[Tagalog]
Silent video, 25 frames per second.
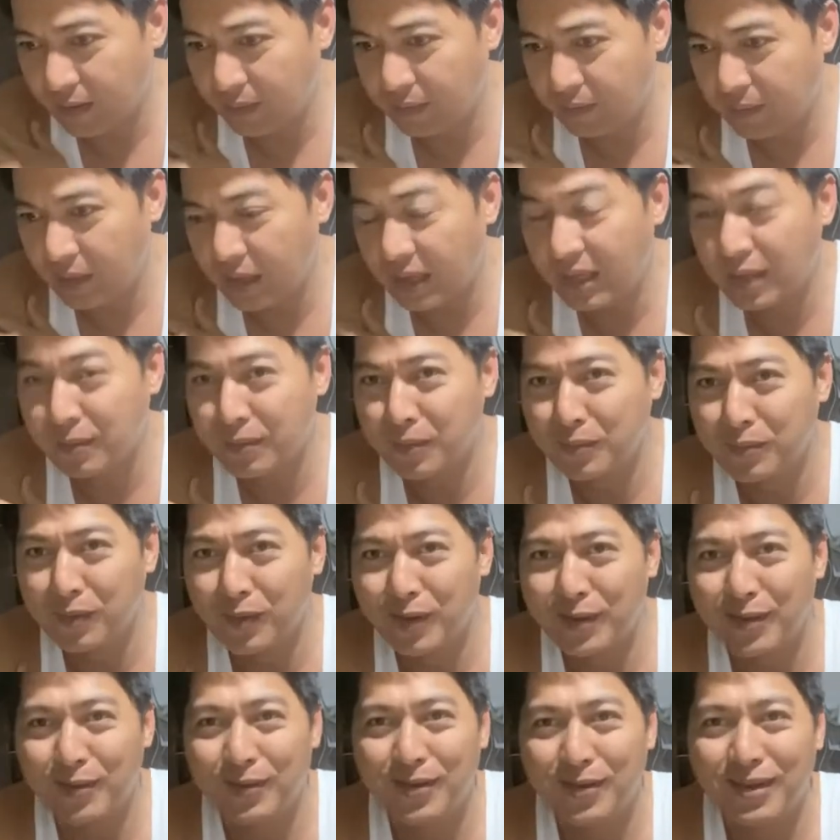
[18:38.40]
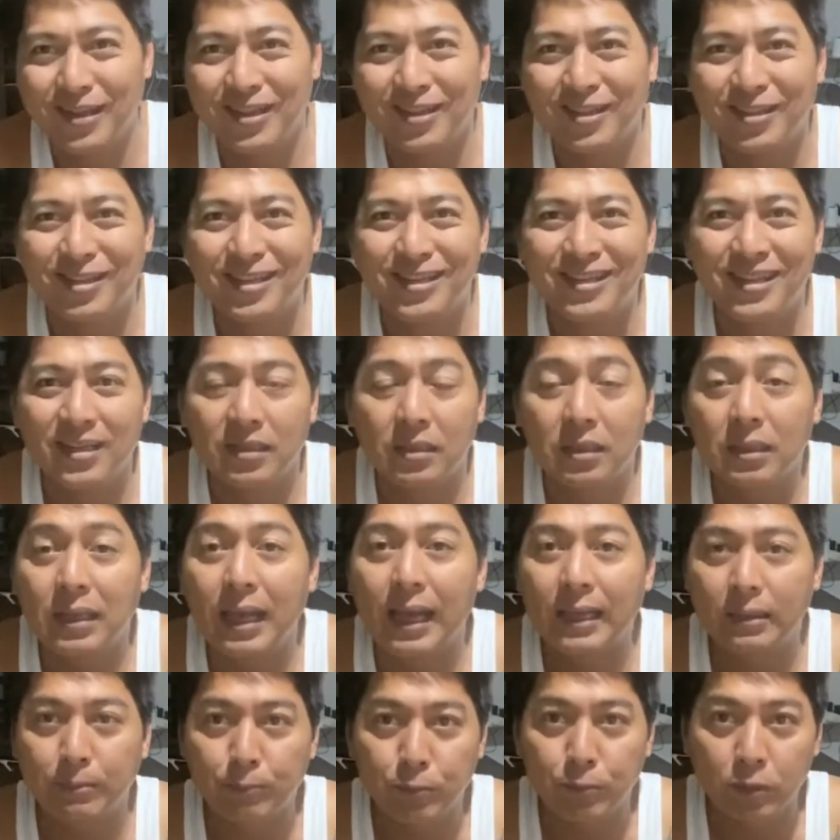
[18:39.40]
Mahirap po yun walang internet.
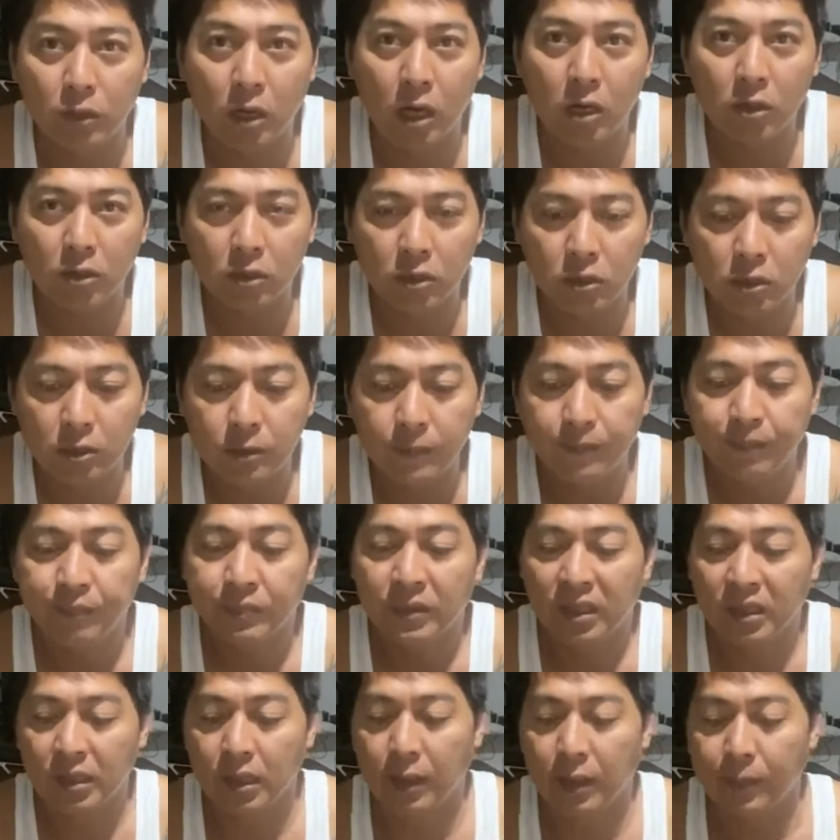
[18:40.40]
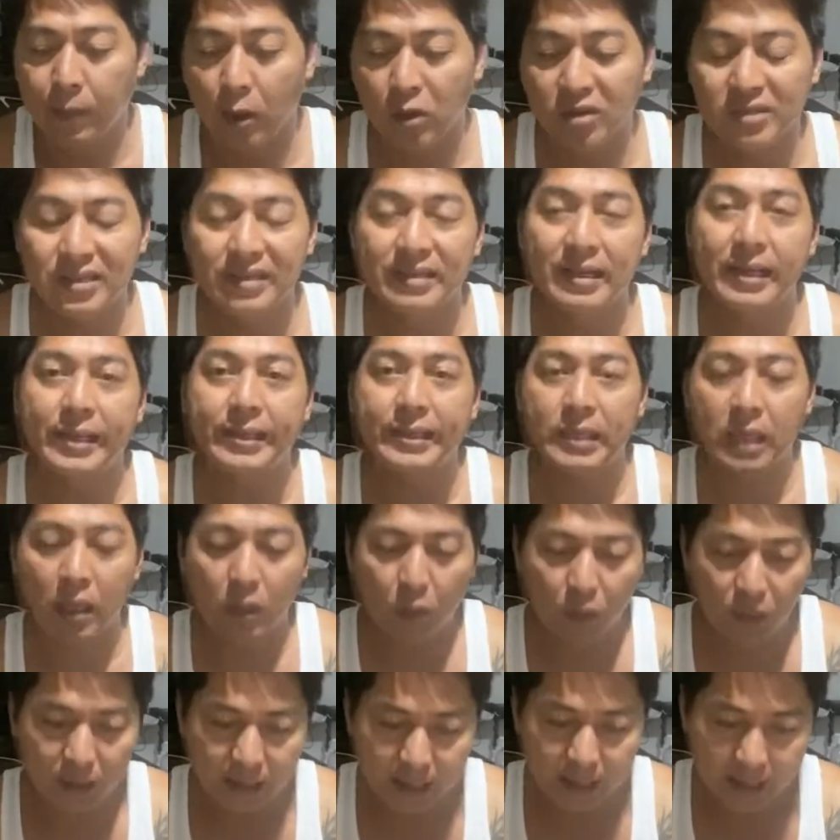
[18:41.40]
Kahit po ako, hindi pa ako sanay
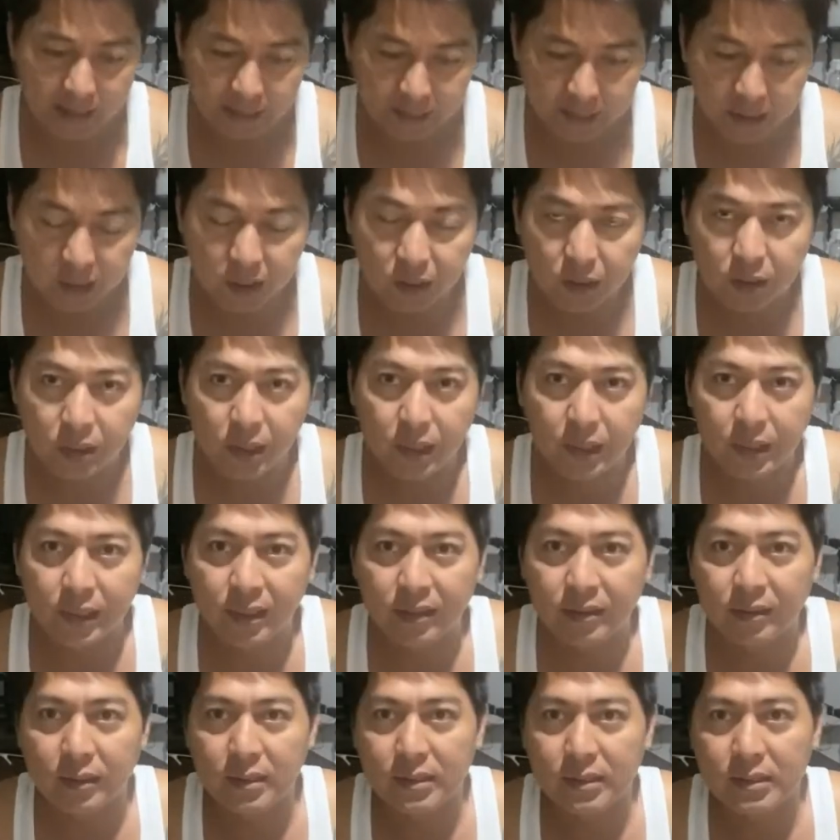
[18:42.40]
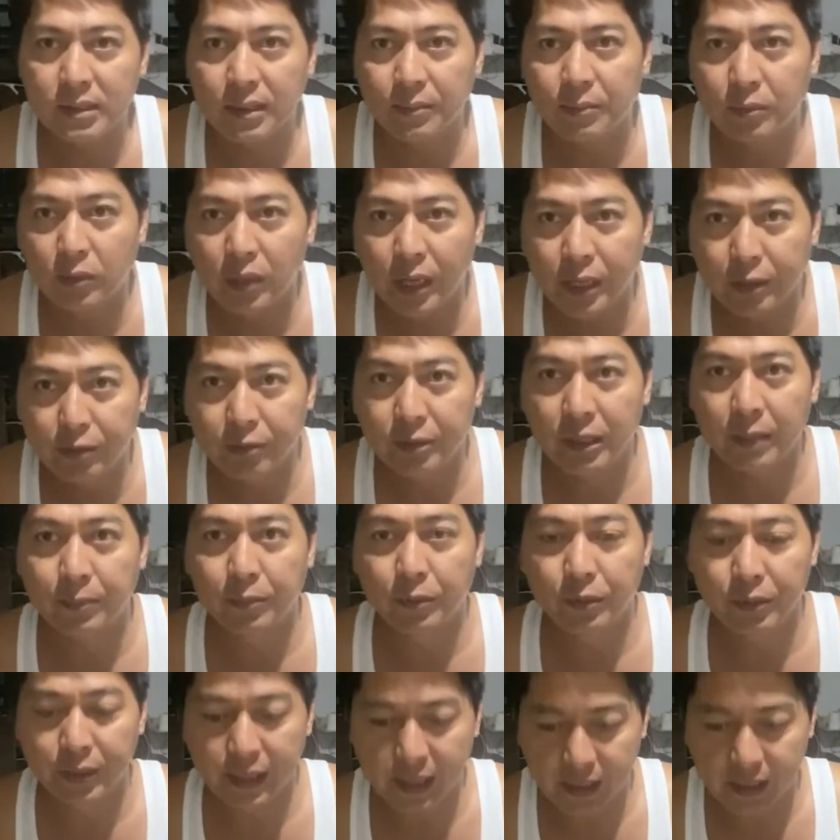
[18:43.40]
ng walang internet. Kasi buhay ko na
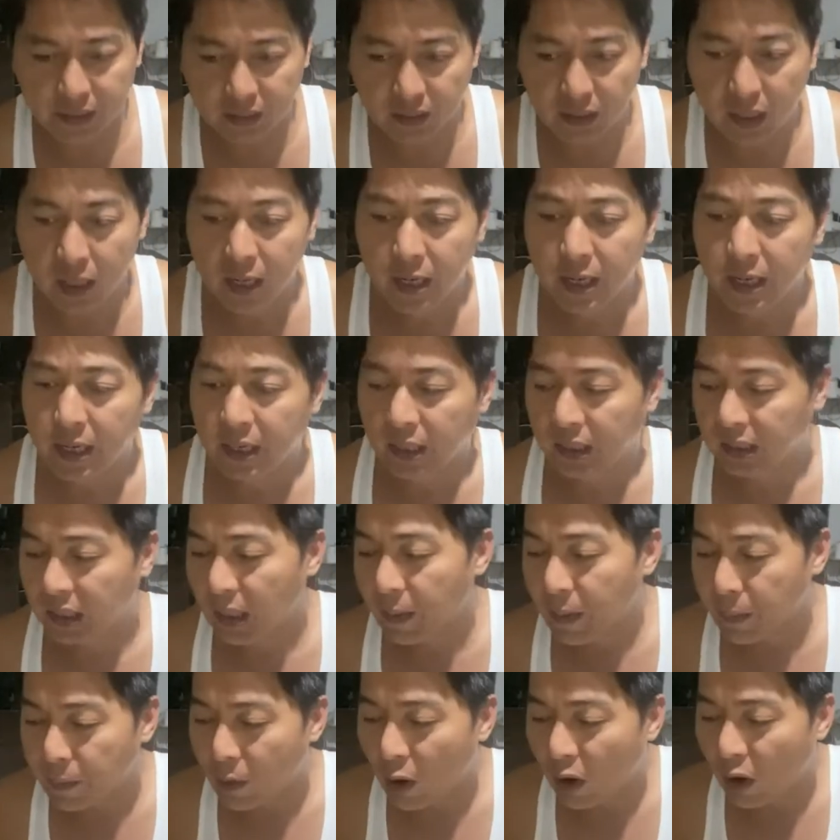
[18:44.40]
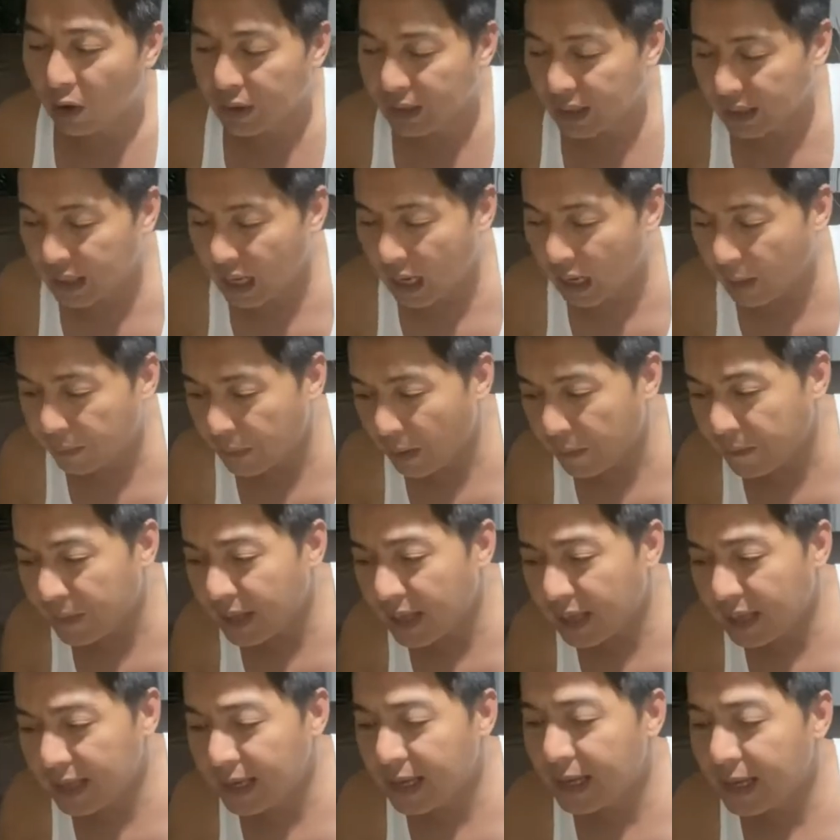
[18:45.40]
po yan. Hindi pa po ako
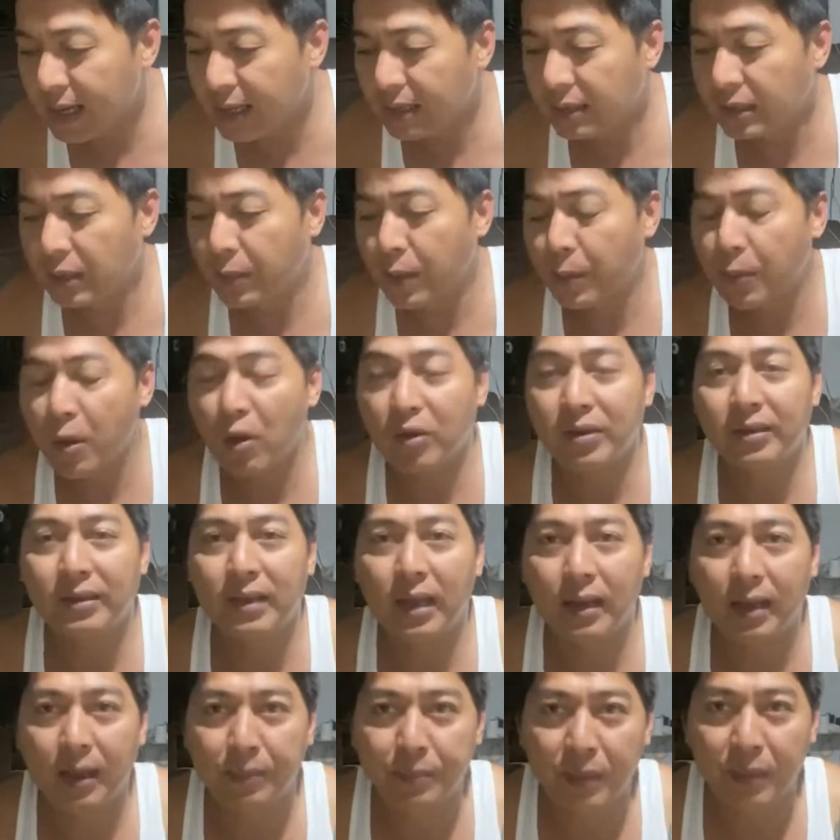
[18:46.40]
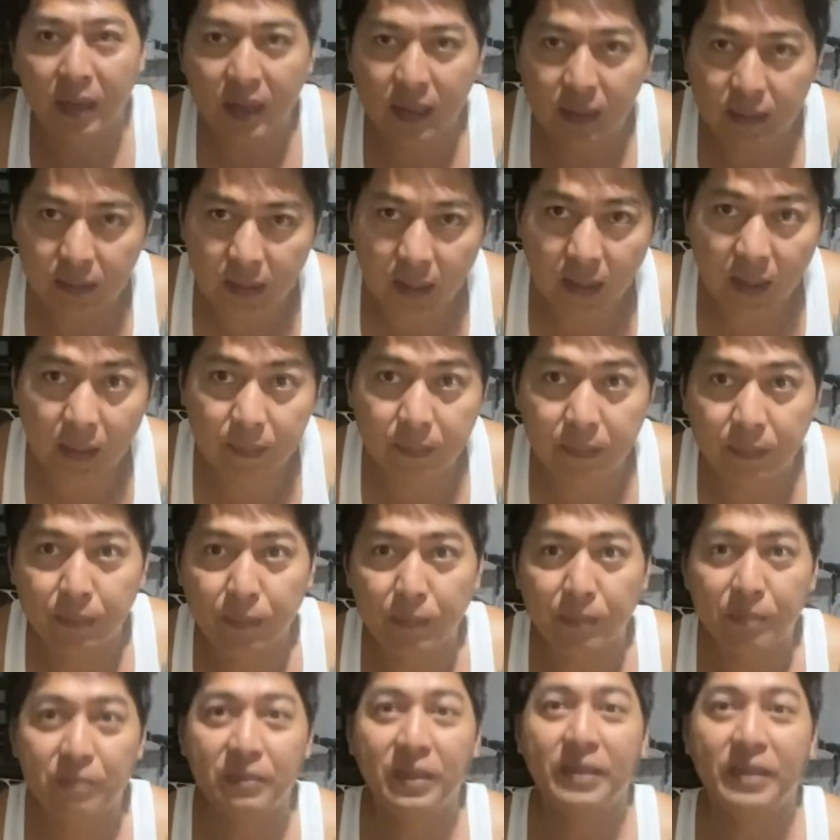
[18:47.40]
nagkakapamilya, hindi pa po ako nagkaka
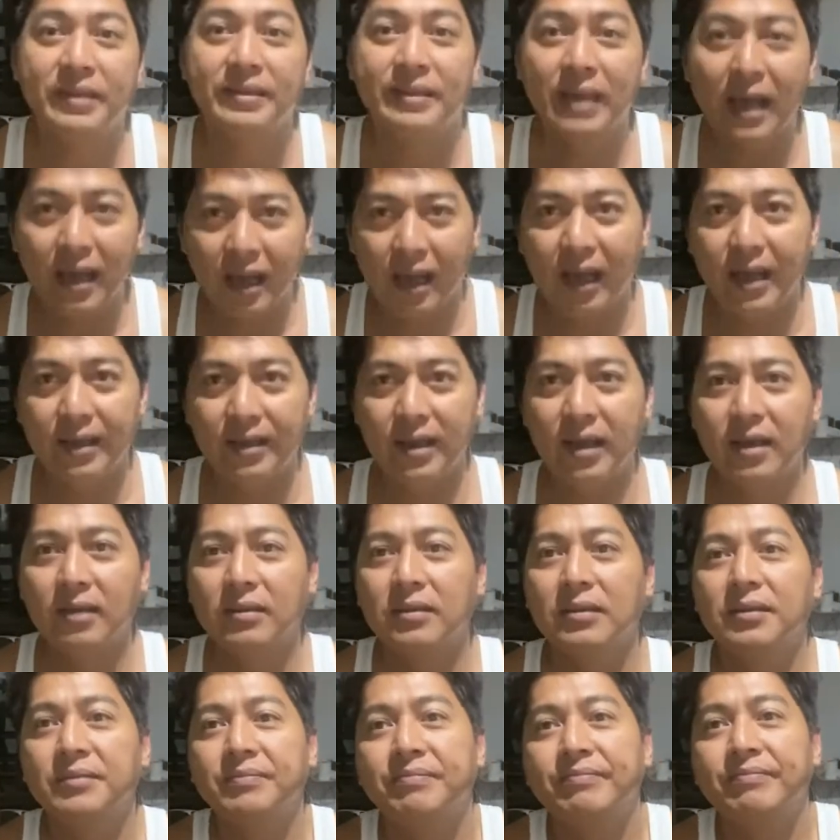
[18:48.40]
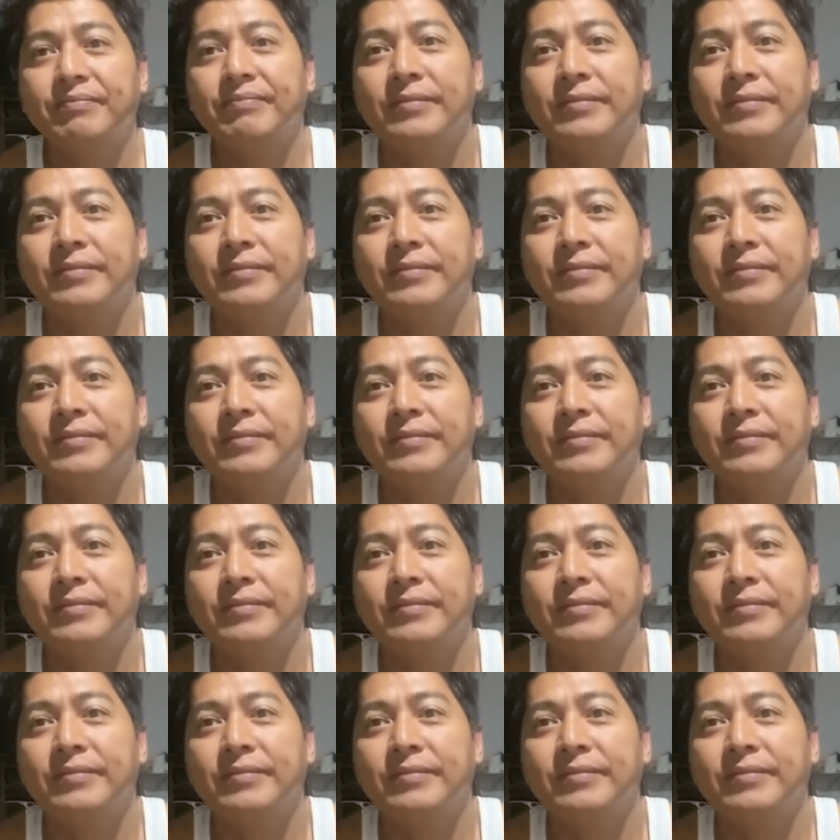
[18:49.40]
nagkakaanak.